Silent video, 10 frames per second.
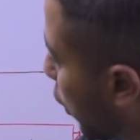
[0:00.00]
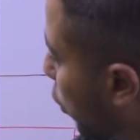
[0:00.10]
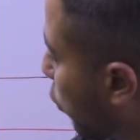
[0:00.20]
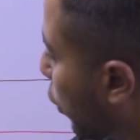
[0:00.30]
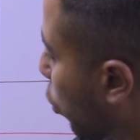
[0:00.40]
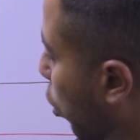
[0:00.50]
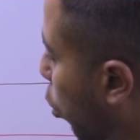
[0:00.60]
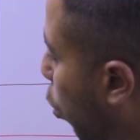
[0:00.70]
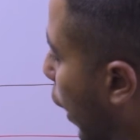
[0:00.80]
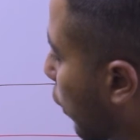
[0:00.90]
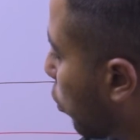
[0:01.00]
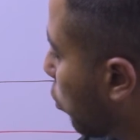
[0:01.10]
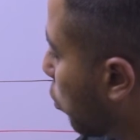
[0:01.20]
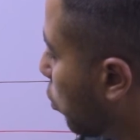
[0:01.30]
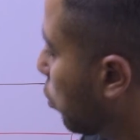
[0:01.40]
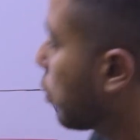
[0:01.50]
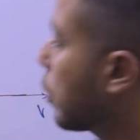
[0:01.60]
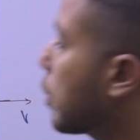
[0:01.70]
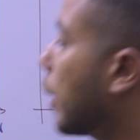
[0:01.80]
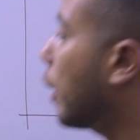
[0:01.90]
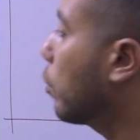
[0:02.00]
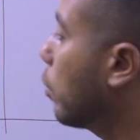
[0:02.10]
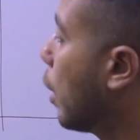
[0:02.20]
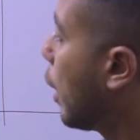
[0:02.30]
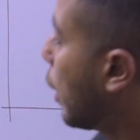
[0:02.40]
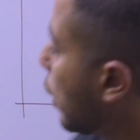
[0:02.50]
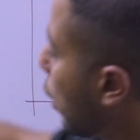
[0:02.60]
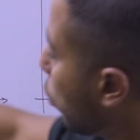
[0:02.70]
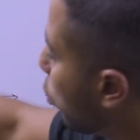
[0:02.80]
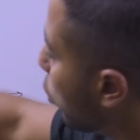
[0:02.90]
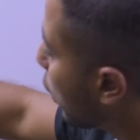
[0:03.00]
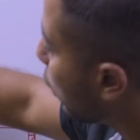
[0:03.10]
tenho o valor 4, certo? E a altura